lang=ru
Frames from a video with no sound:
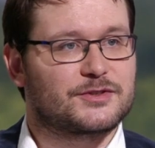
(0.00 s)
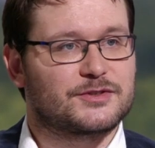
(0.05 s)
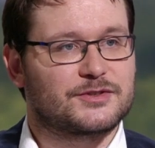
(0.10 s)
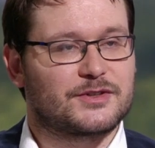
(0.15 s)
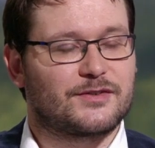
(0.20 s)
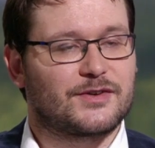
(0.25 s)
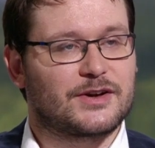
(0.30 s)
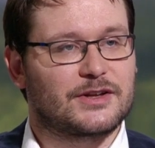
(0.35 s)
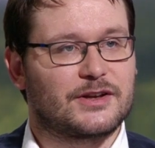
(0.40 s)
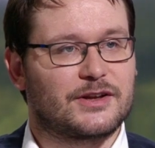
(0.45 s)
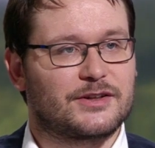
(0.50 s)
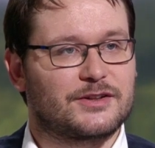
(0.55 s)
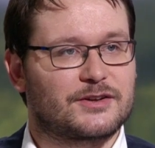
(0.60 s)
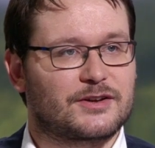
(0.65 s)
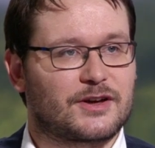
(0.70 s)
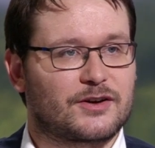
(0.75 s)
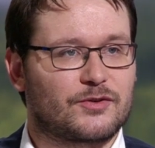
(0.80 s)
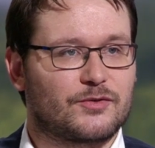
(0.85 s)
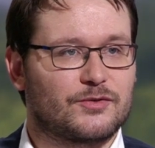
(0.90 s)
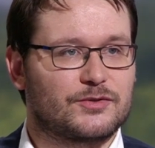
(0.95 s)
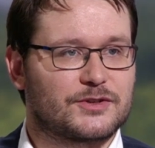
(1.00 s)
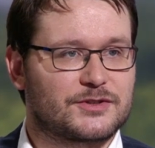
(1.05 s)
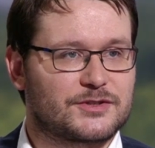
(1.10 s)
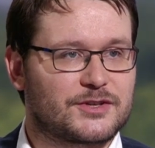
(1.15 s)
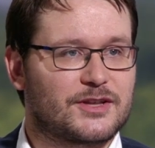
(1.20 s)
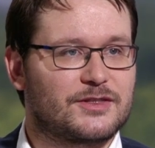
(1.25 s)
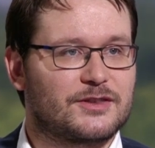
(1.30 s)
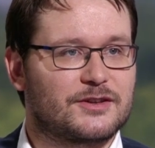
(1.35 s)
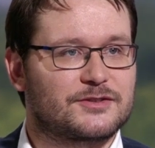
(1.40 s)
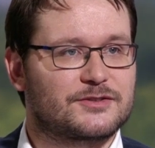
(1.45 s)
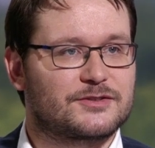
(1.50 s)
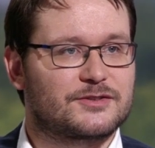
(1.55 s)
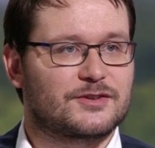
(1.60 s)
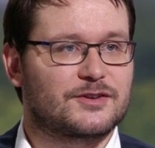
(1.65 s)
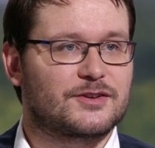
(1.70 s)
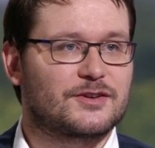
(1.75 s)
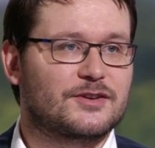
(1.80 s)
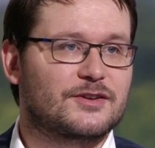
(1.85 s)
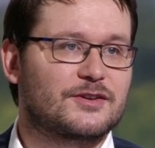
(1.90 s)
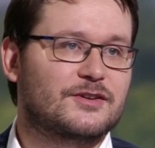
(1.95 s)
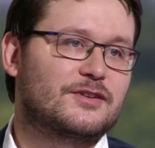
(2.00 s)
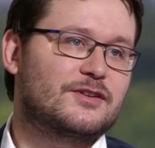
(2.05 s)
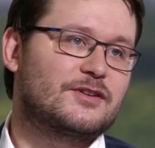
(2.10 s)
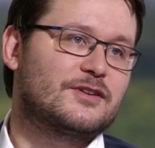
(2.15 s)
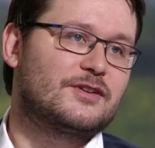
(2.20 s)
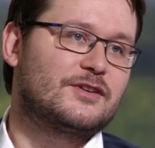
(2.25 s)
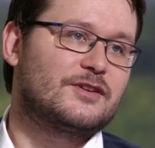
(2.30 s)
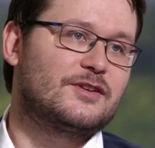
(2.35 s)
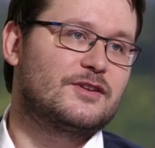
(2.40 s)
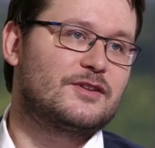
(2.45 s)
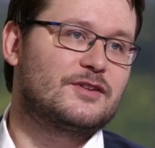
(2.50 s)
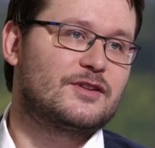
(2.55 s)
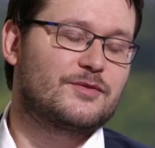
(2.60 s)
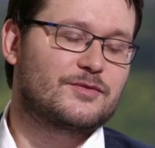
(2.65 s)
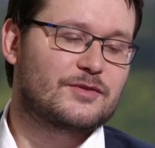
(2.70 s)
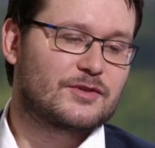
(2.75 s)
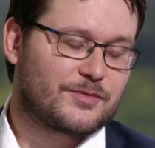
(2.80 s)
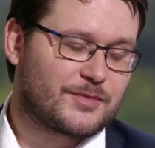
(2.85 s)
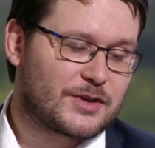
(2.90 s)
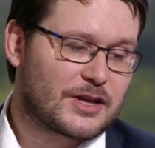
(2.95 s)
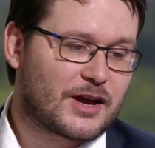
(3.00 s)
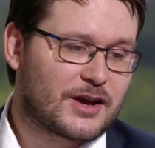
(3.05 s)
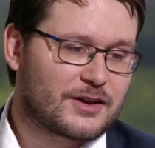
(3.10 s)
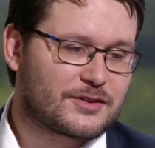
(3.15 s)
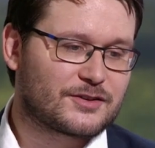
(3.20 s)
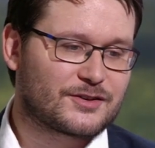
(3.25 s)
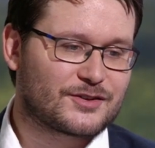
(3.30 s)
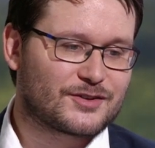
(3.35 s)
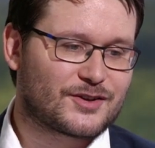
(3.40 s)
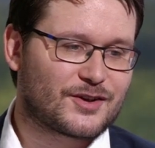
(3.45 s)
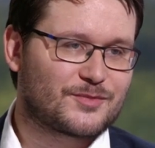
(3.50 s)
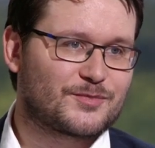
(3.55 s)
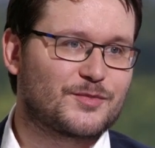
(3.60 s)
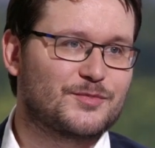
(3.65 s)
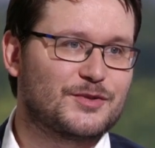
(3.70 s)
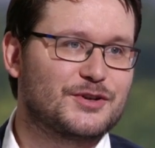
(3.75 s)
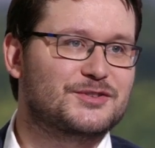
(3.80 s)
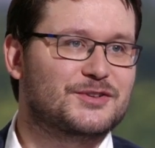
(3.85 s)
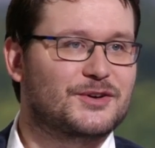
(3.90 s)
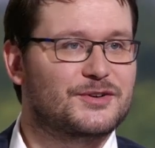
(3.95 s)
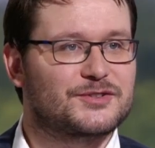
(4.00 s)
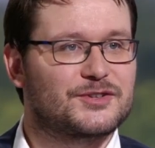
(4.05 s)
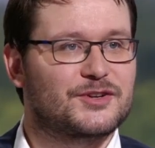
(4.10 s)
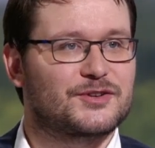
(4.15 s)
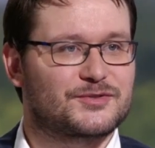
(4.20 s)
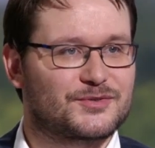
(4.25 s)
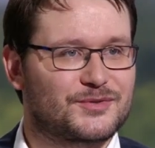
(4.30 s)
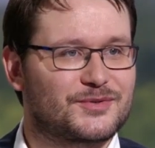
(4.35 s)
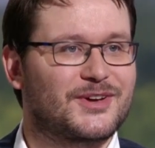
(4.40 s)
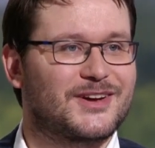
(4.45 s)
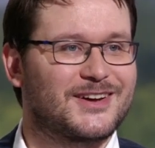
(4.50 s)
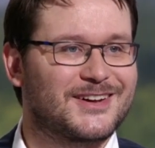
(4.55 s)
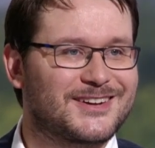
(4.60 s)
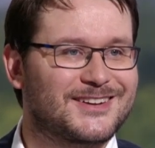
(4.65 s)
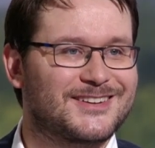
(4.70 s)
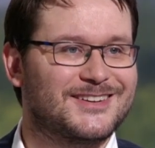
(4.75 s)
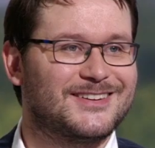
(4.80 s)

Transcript: создавать для них какую-то ценность. И, и для, для меня это как бы близко к сердцу, да.